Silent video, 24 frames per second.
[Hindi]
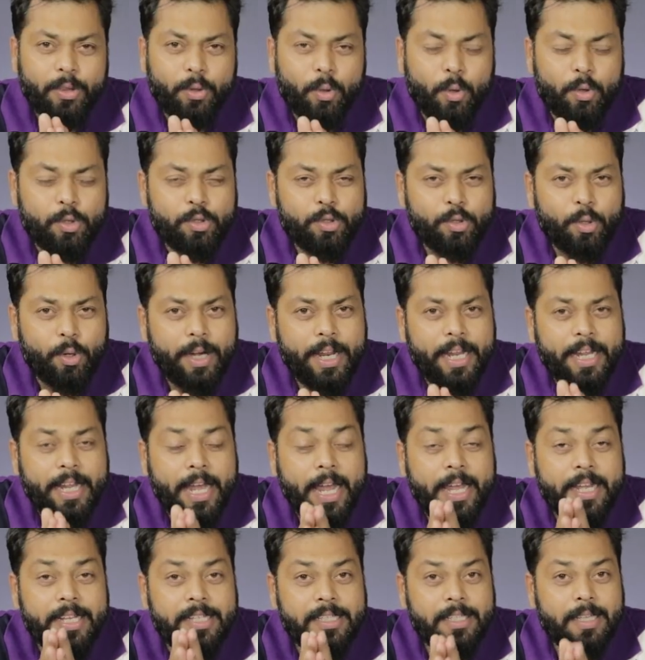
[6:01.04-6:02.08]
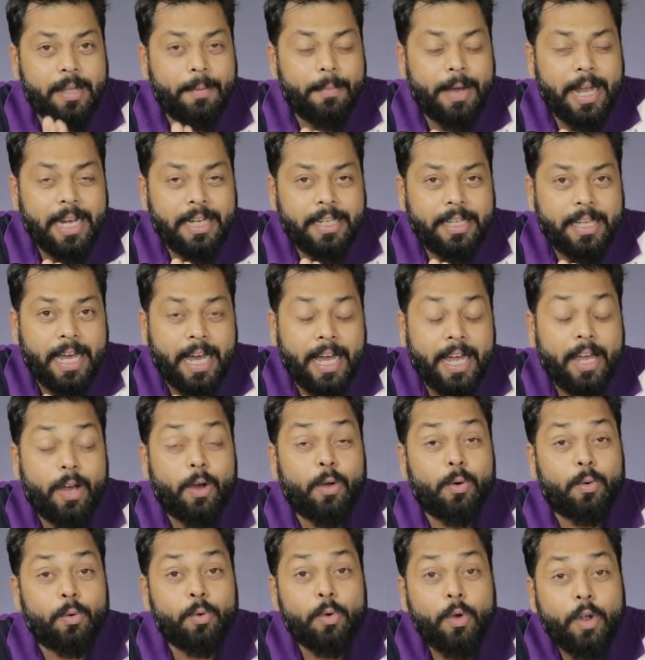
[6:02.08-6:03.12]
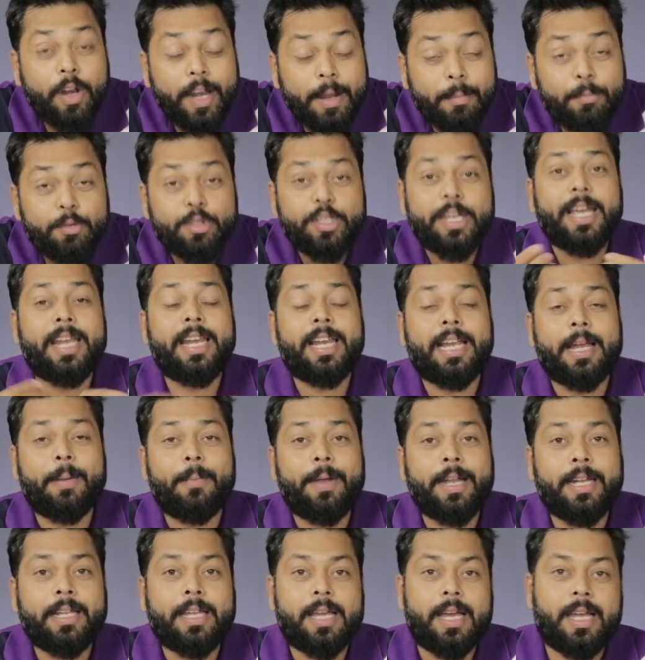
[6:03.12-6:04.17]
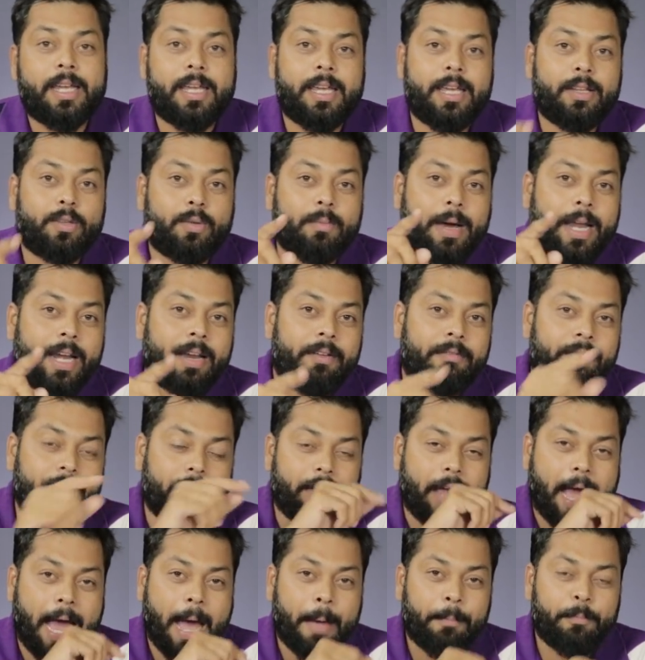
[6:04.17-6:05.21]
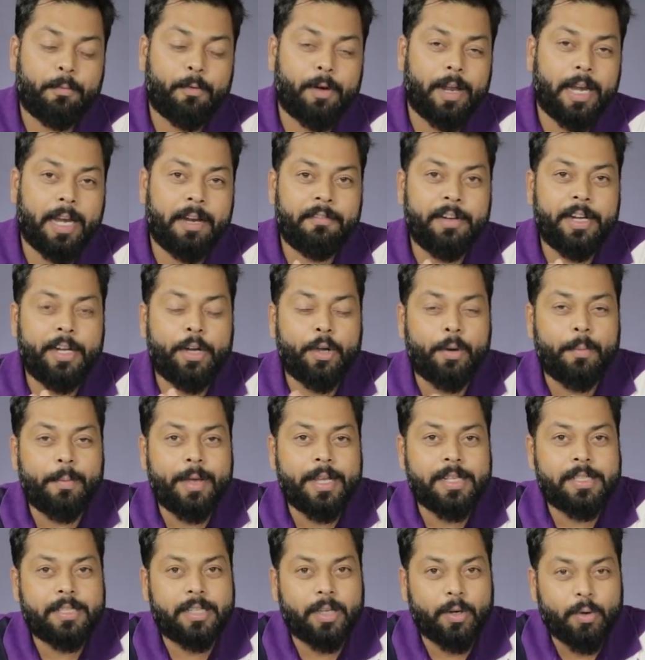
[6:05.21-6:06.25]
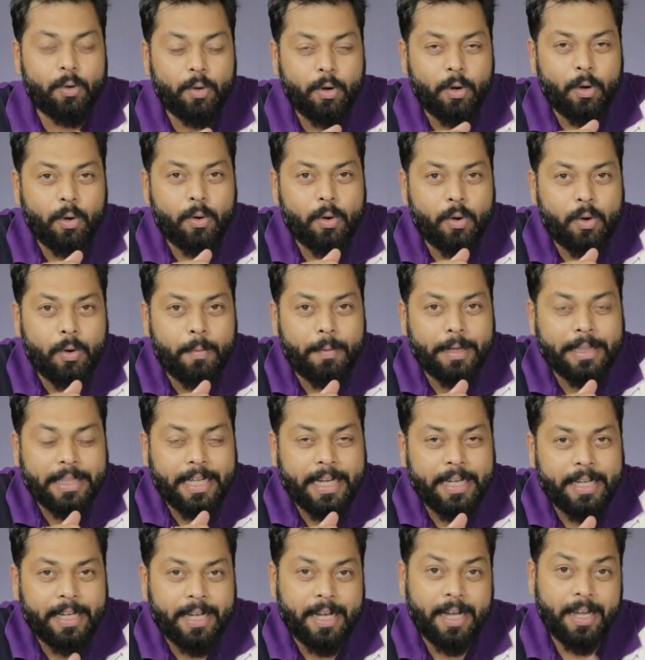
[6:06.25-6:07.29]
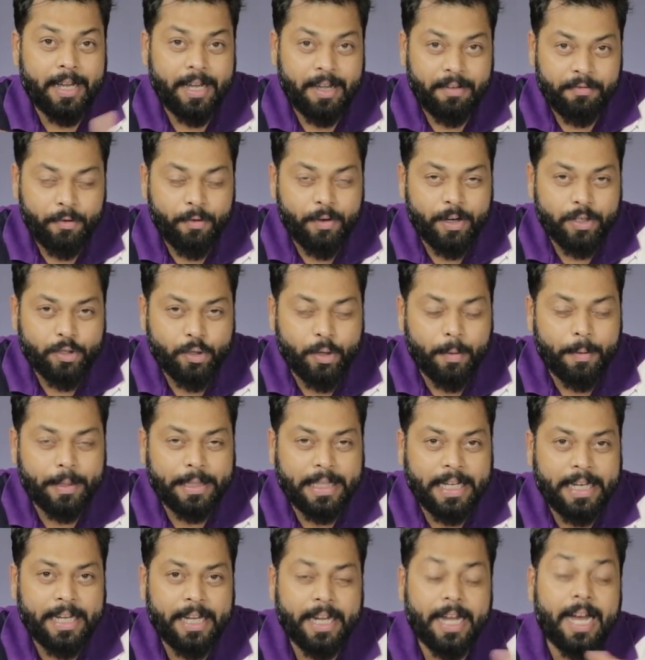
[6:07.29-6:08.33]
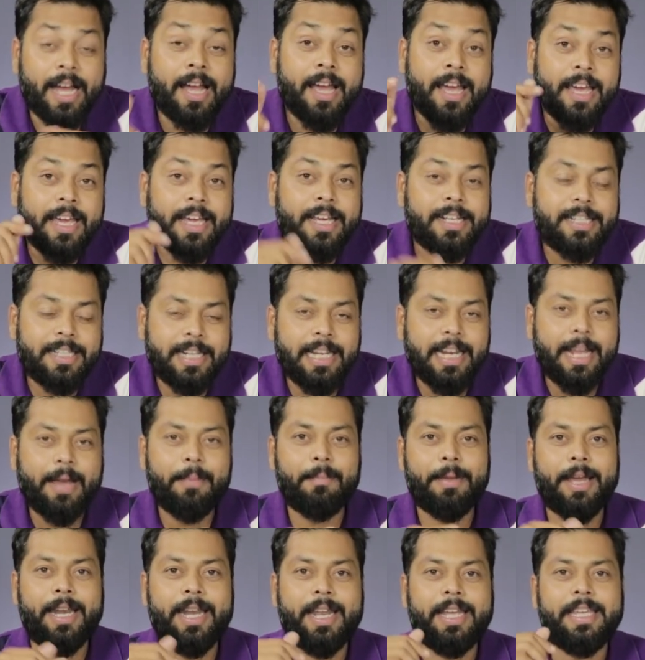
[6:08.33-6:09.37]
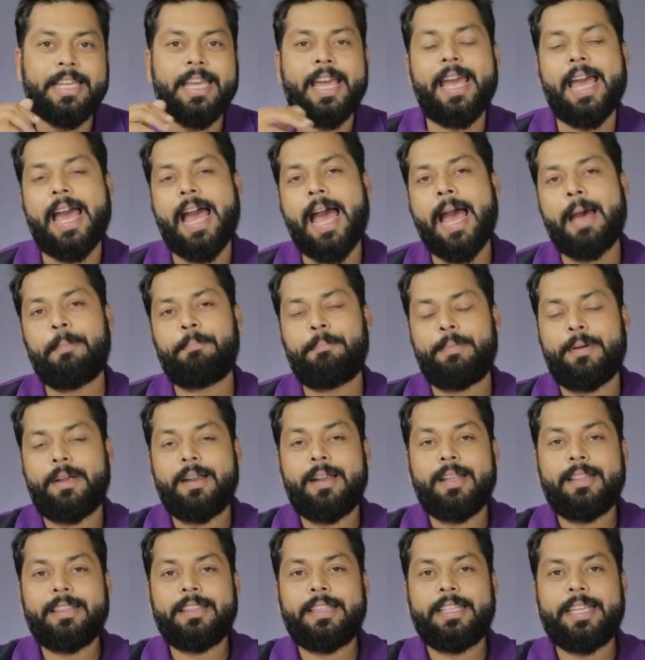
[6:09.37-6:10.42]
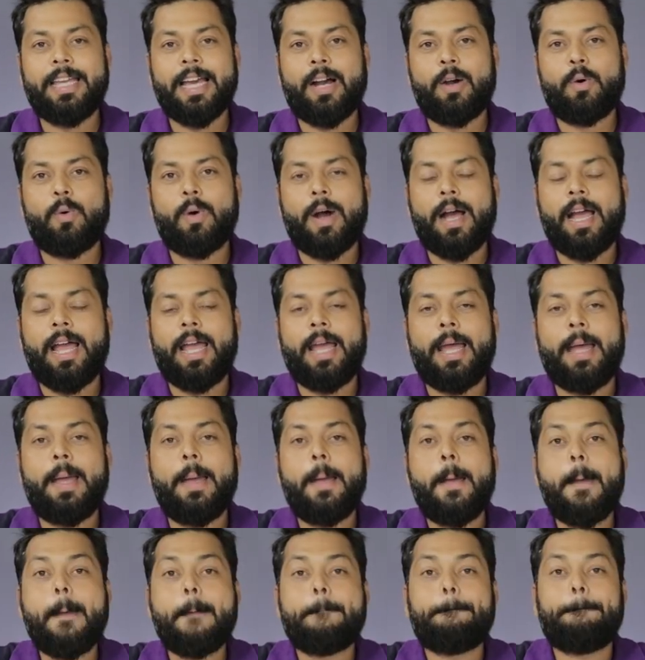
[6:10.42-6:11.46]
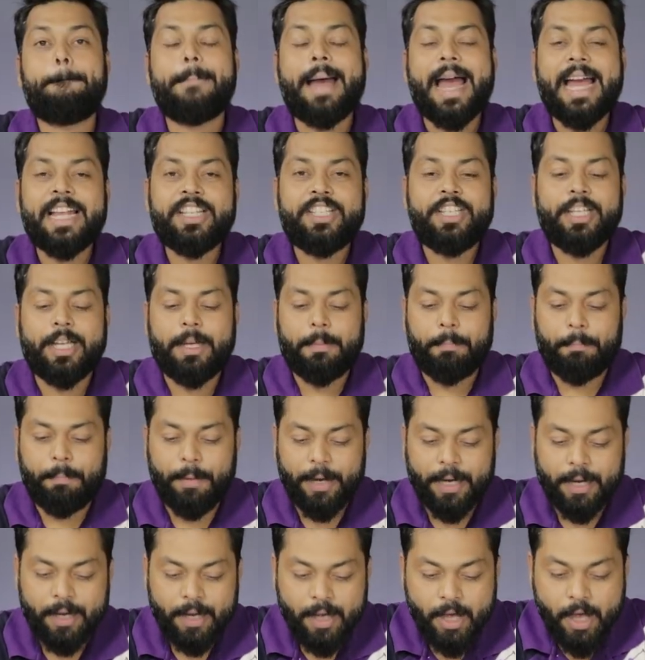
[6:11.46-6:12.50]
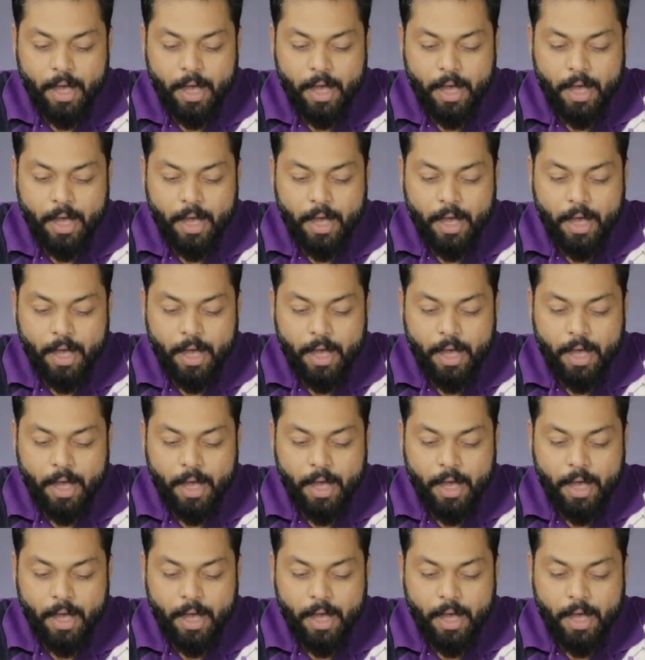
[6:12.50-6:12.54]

दोस्तों ने ये इस्तेमाल किया है और उन्होंने मुझे रिकमेंड किया कि तुम्हारे ऐप वाले वीडियो में ज़रूर लोगों को बताइएगा या व्यूअर्स को बताइएगा इसलिए मैंने ये ऐप दिया हुआ है मैजिक पिन